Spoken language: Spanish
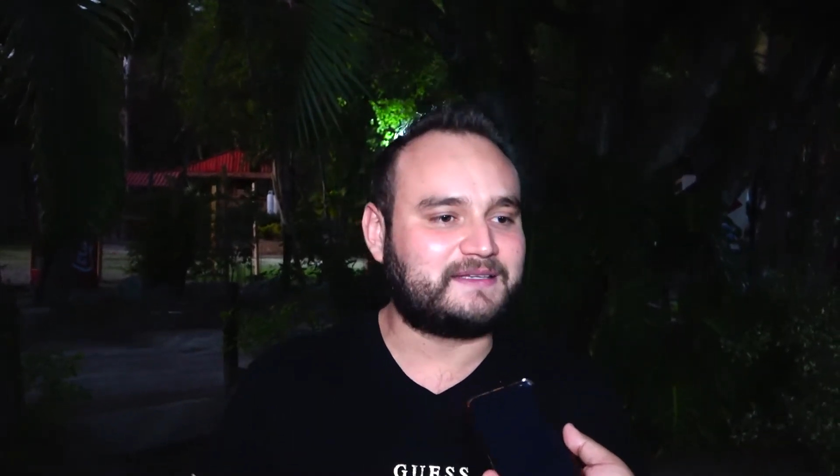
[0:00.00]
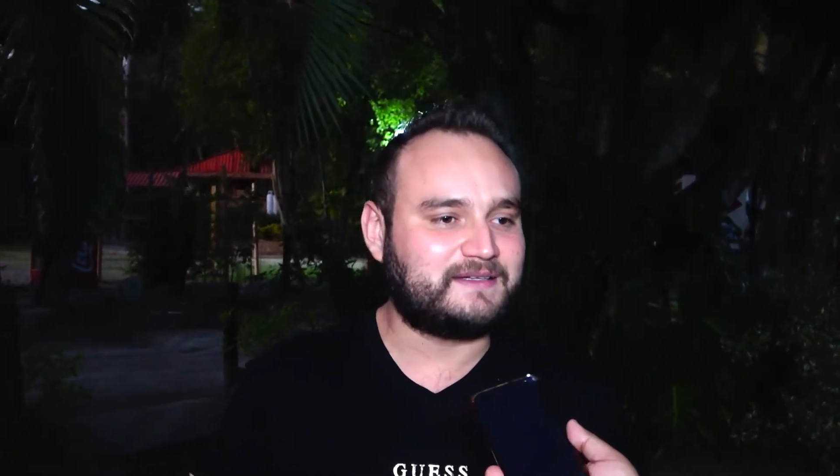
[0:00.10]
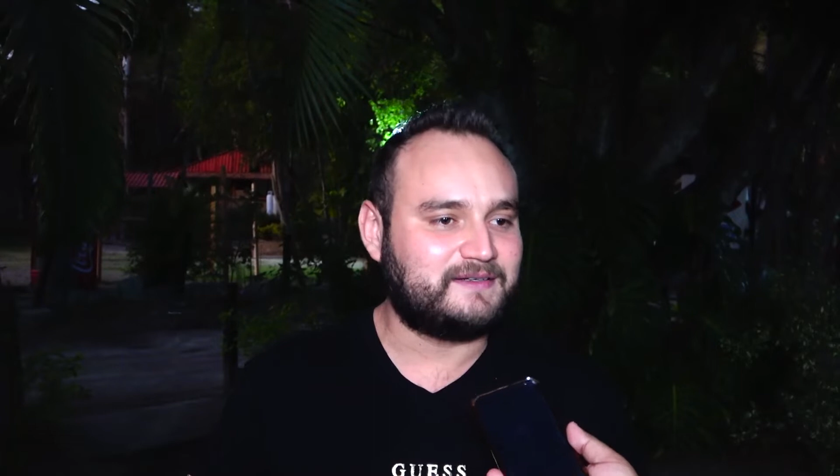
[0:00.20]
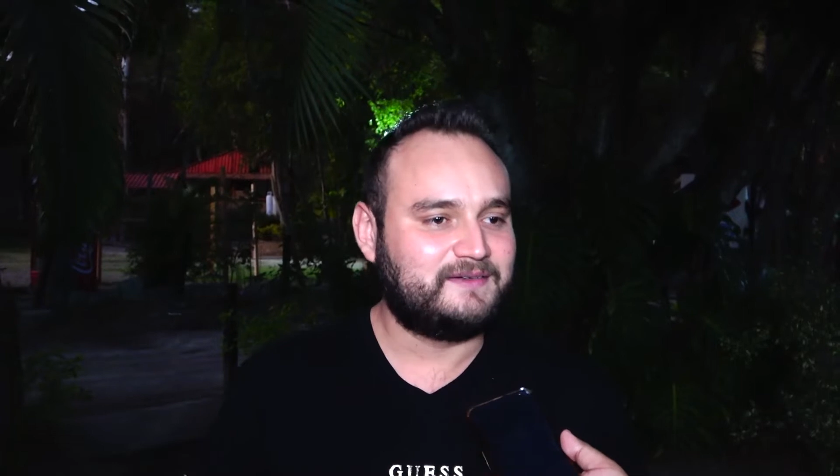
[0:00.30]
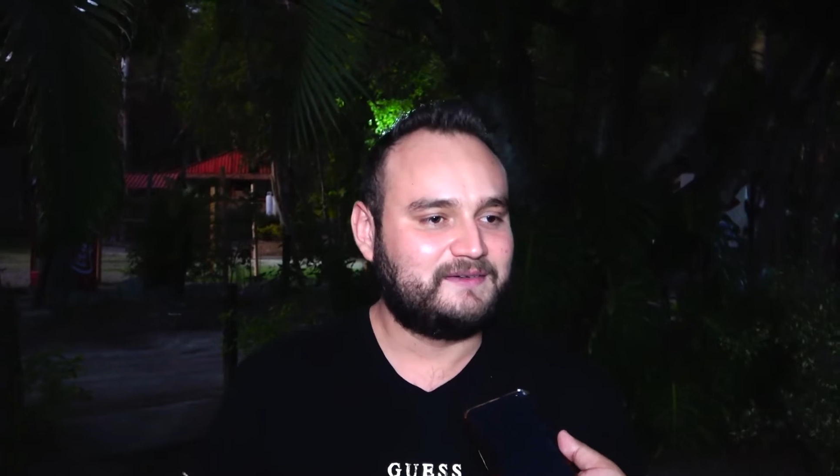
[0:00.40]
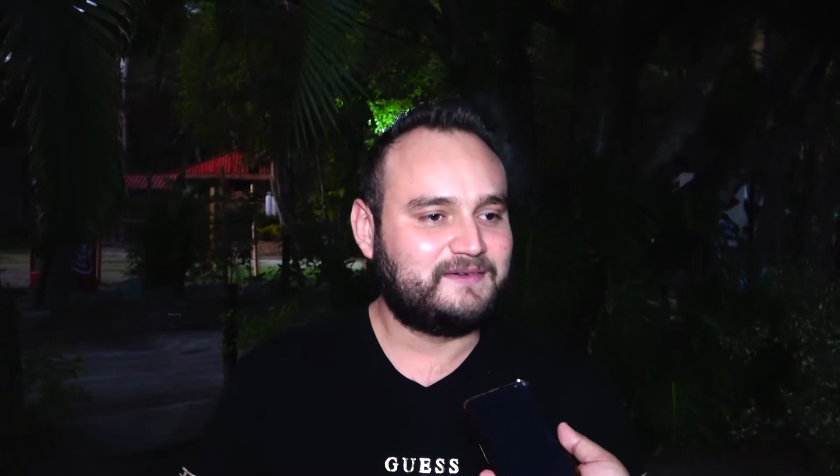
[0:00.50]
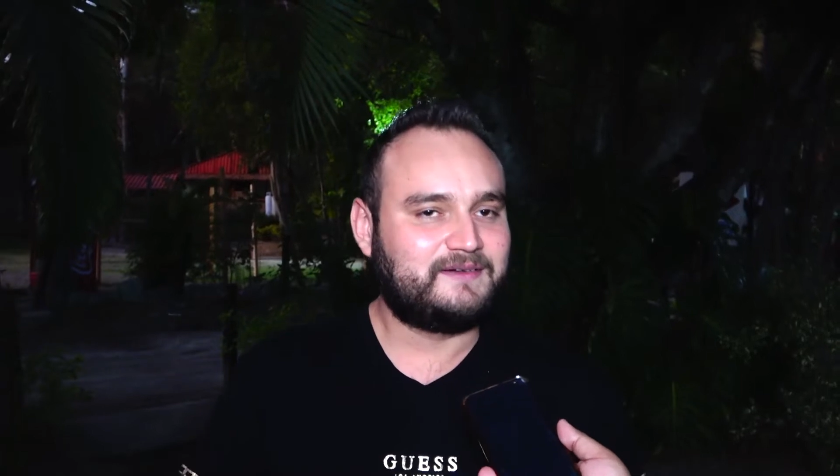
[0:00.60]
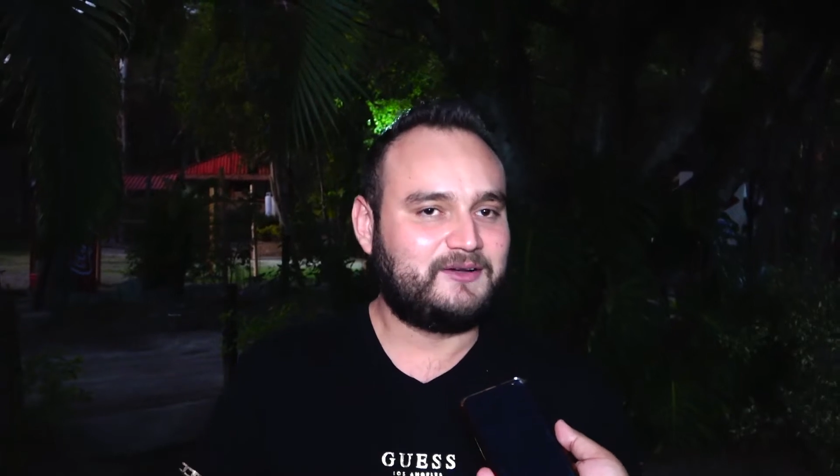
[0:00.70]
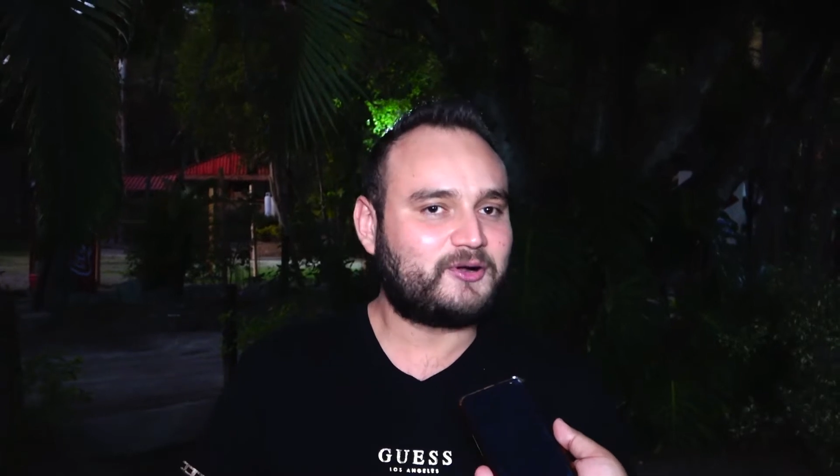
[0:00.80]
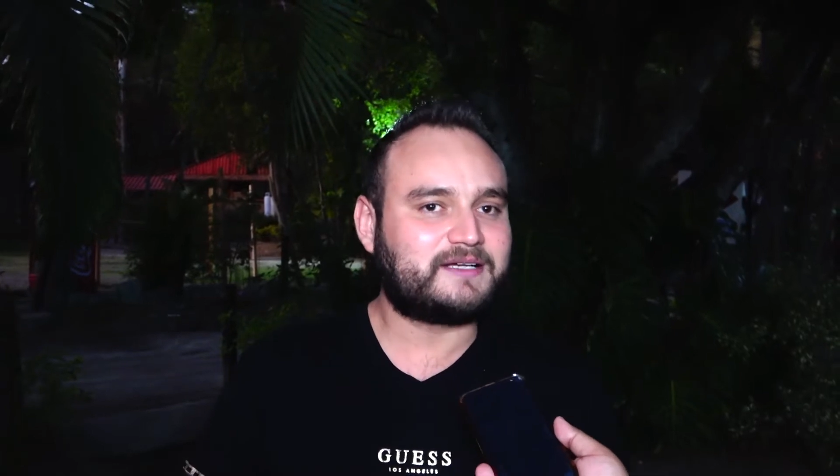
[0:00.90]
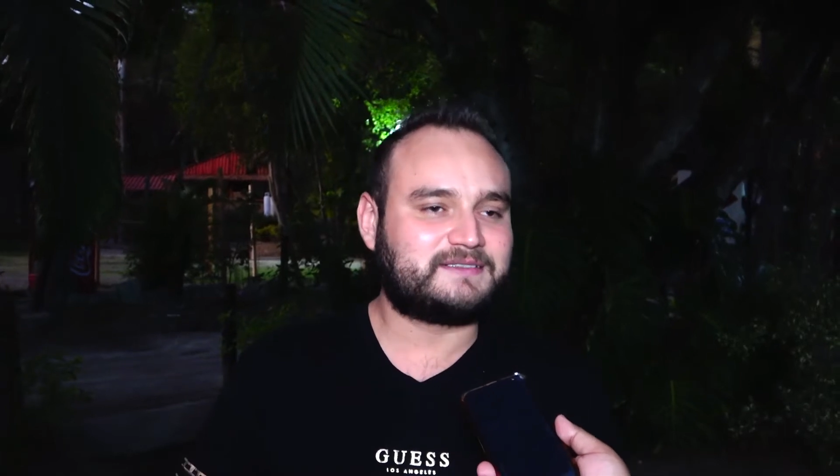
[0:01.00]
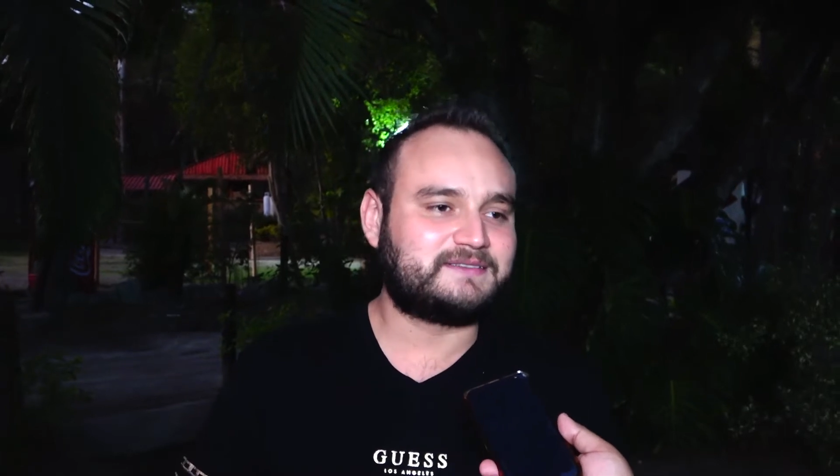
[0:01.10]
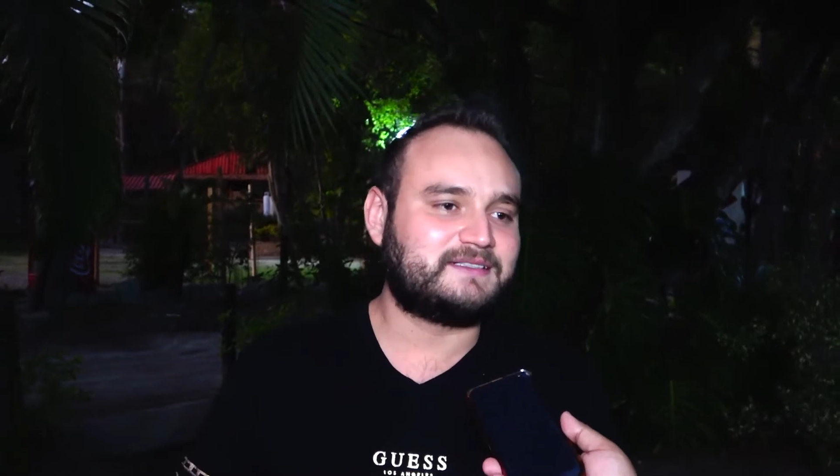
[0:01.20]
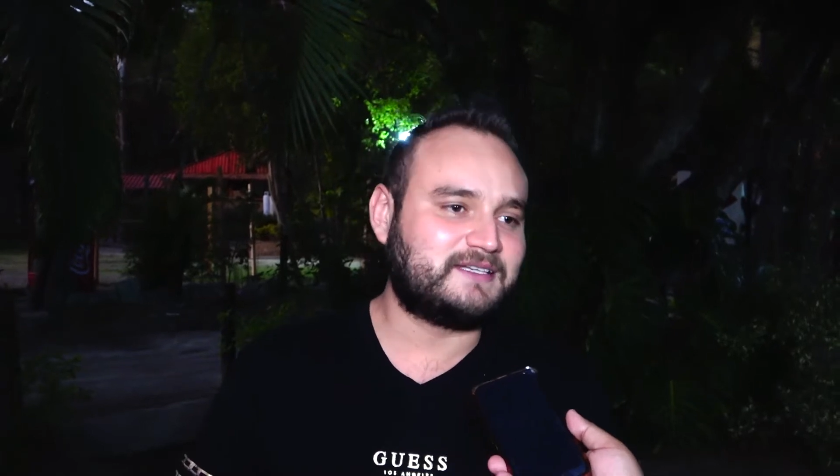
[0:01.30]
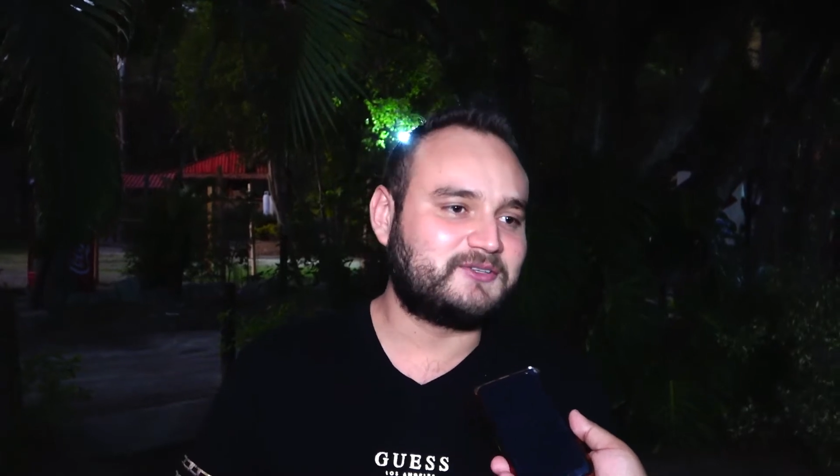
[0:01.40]
ti lo que
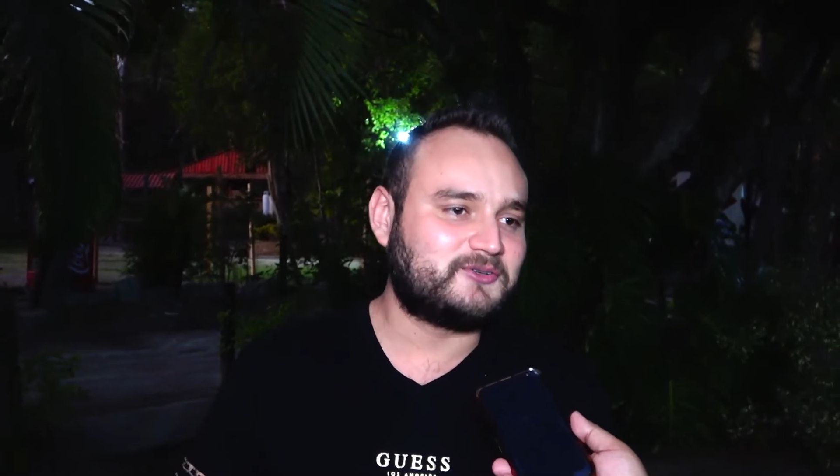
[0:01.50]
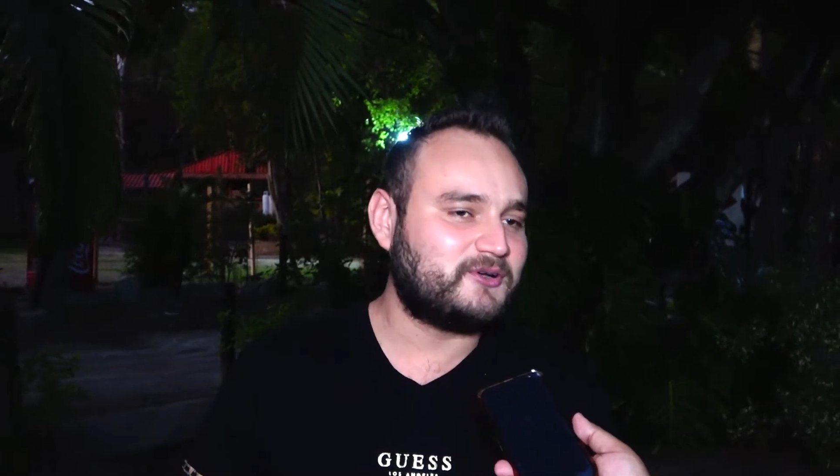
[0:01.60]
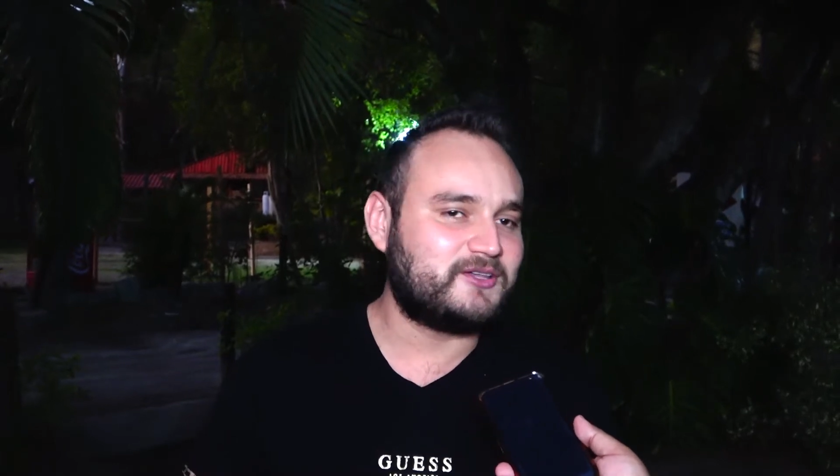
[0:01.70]
estás haciendo, ¿no?